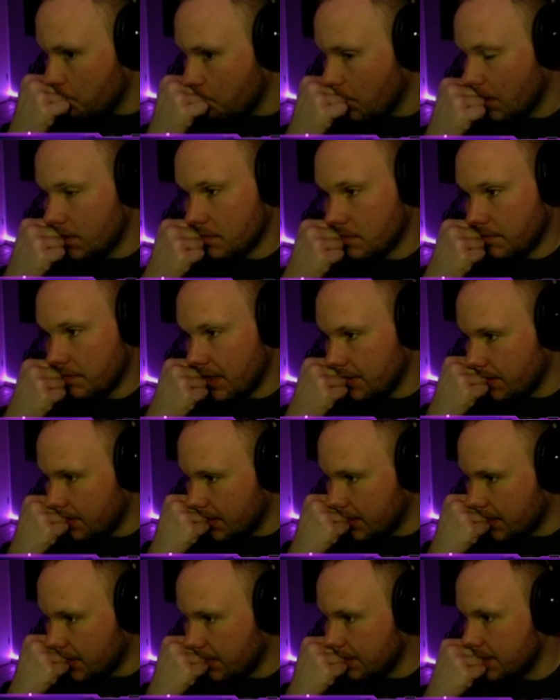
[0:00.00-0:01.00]
Ich weiß es
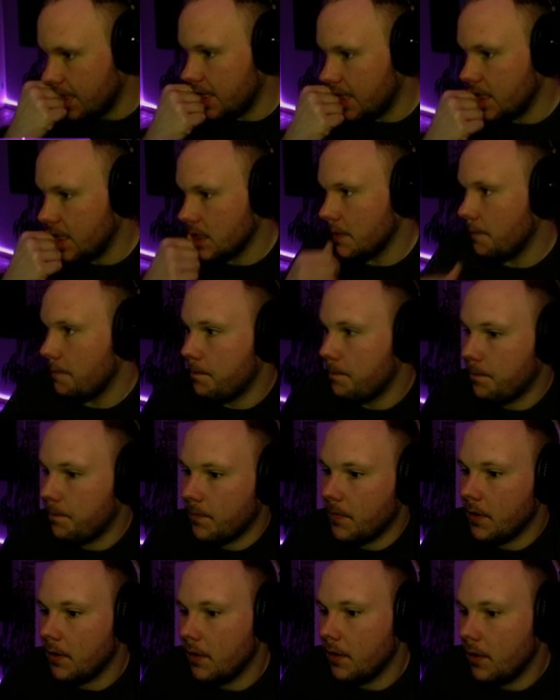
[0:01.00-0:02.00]
nicht, ganz ehrlich.
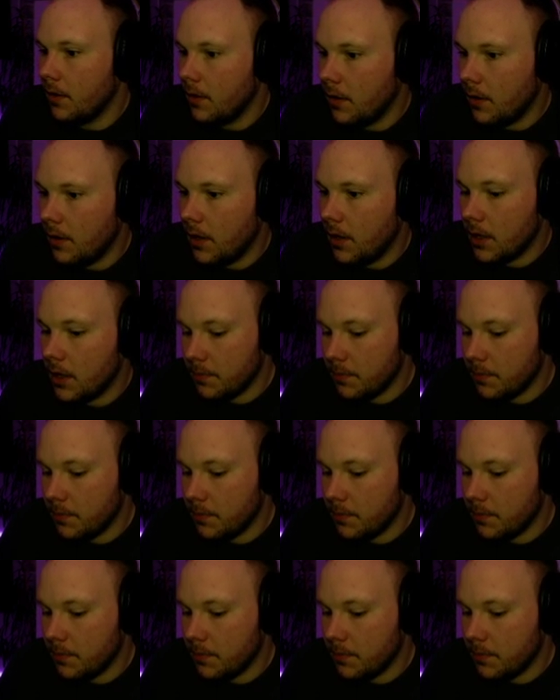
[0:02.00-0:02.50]
Ich